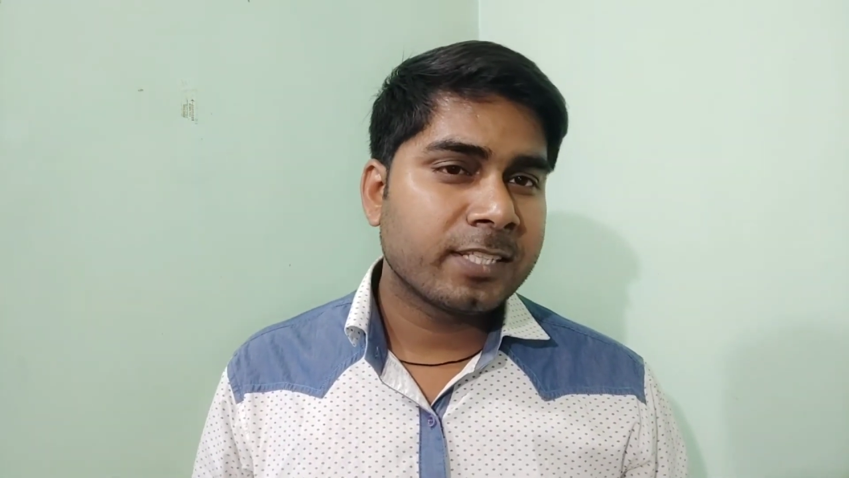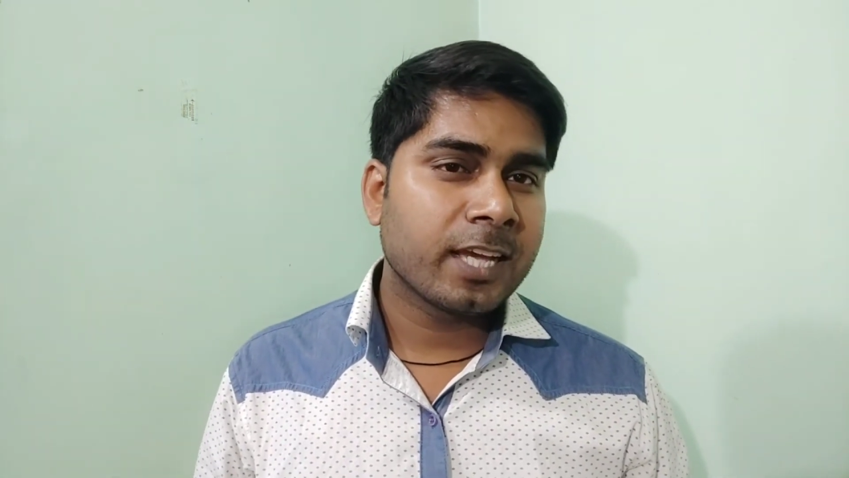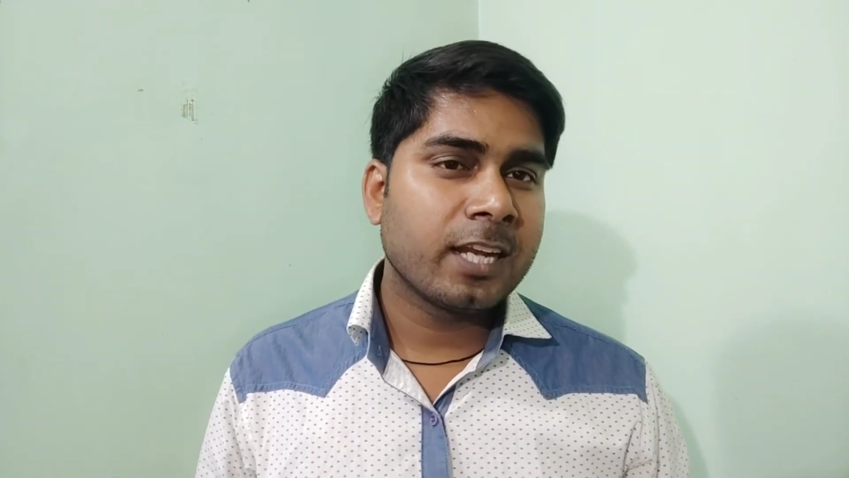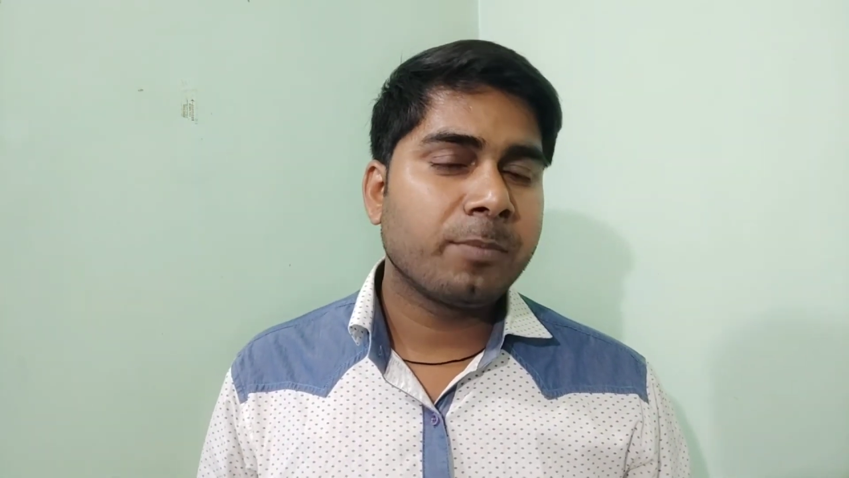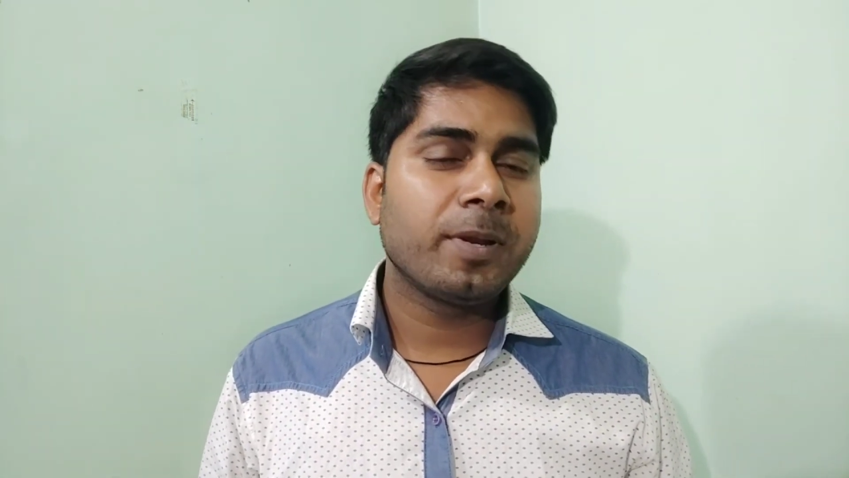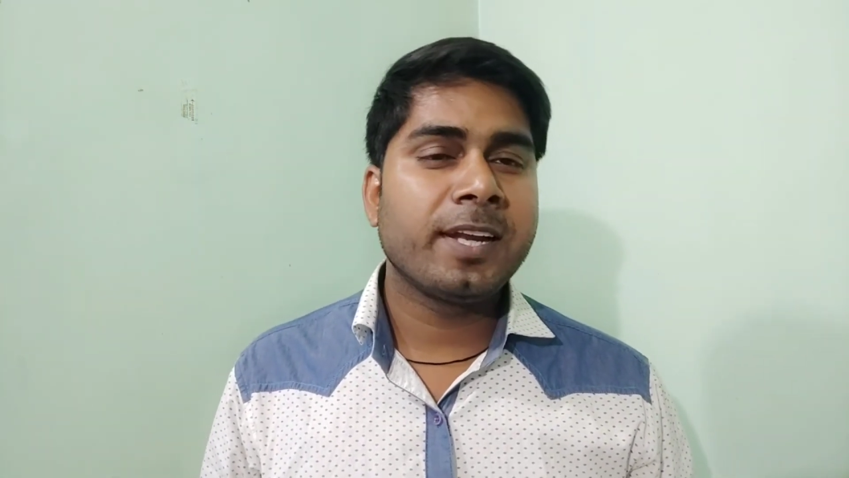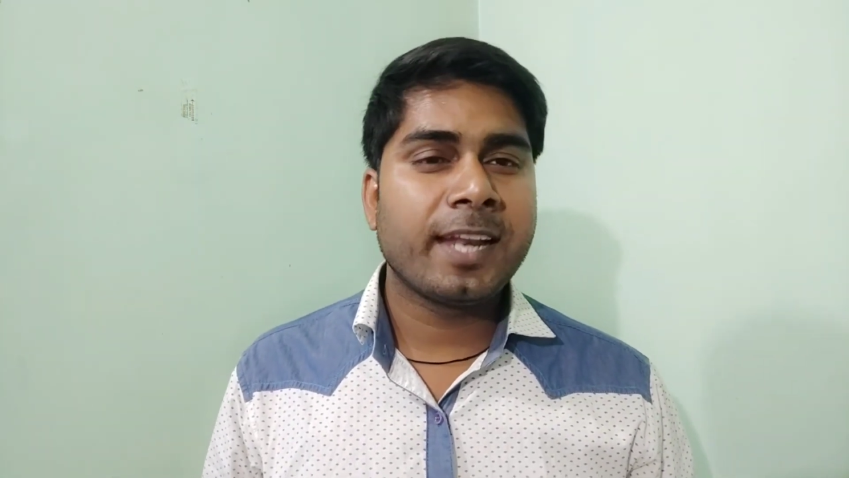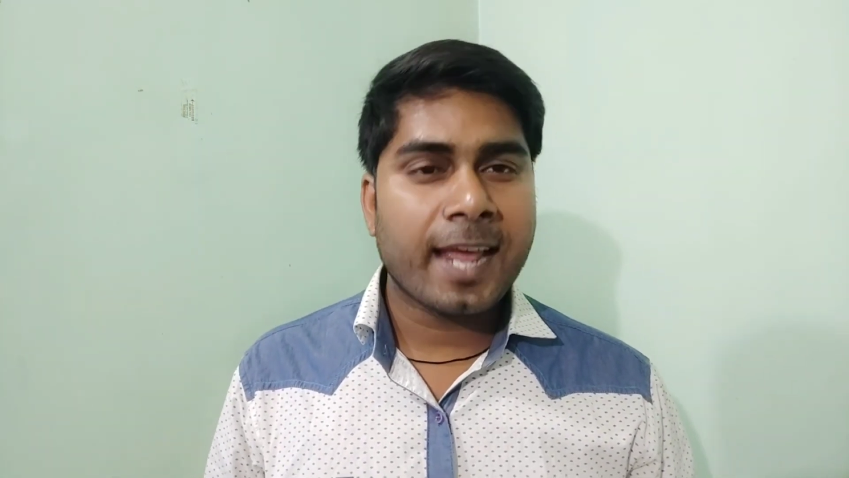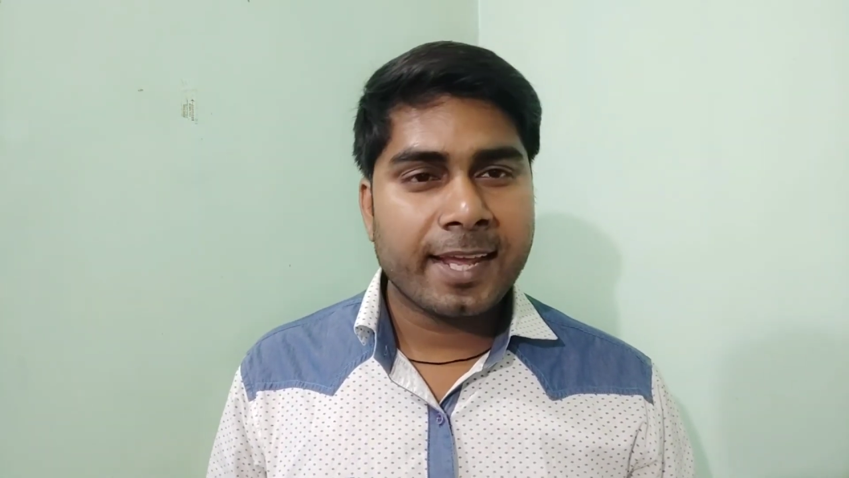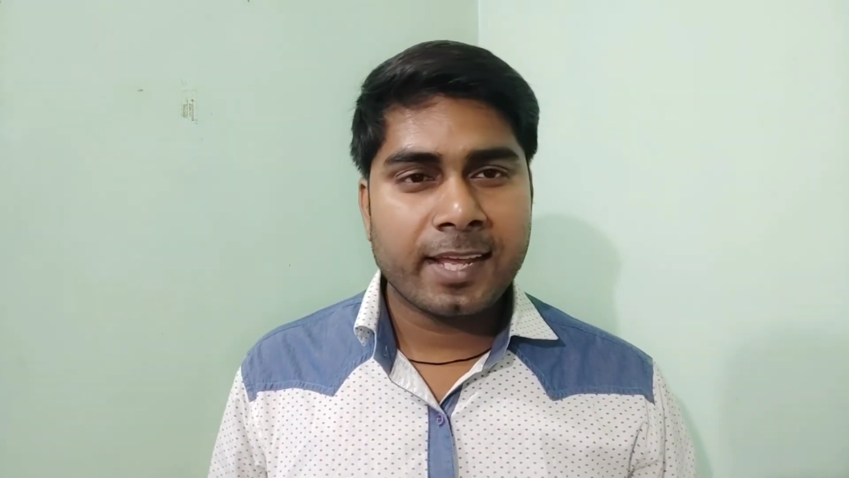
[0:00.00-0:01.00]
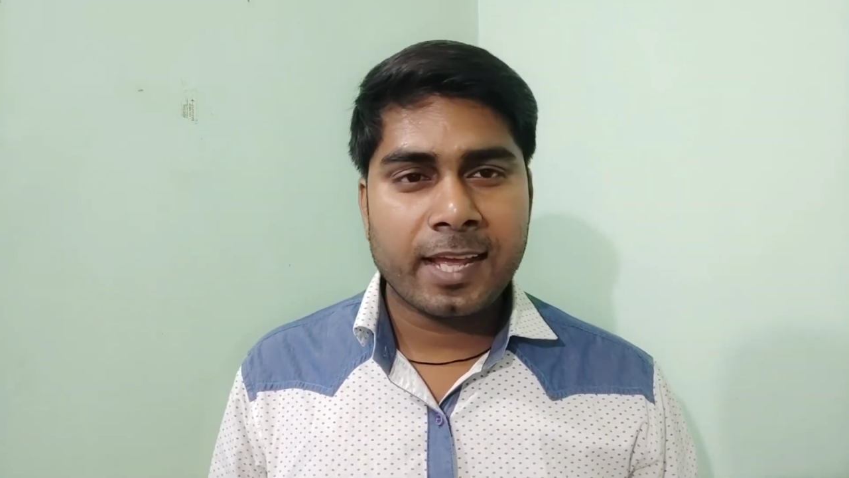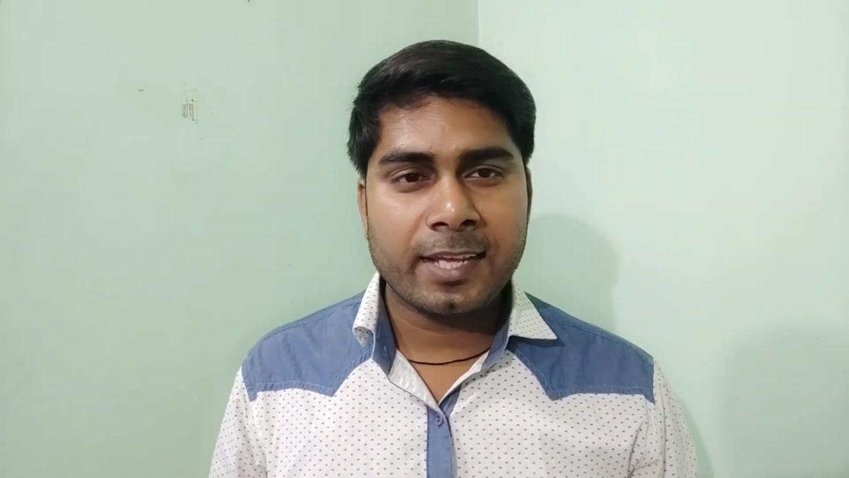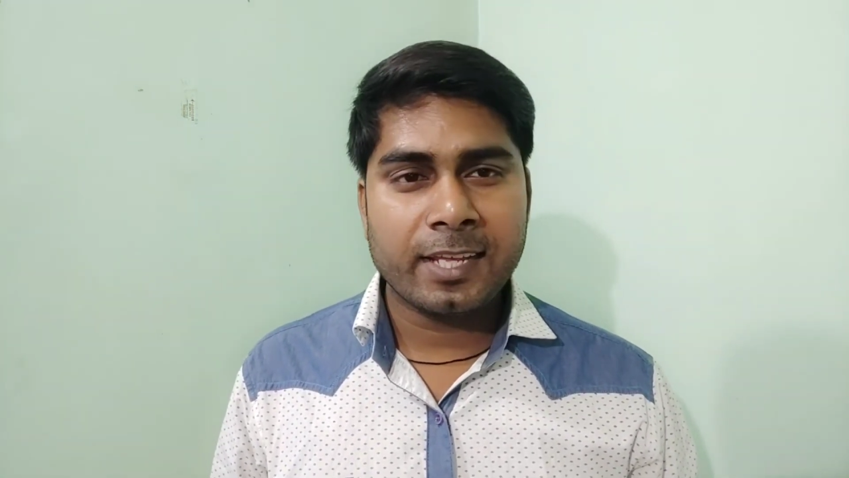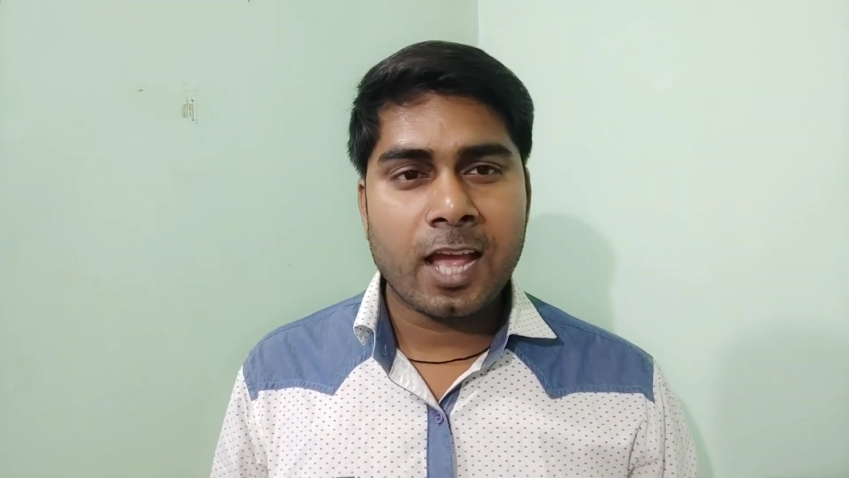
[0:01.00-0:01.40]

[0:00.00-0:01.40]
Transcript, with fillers: चैनल पर नए हैं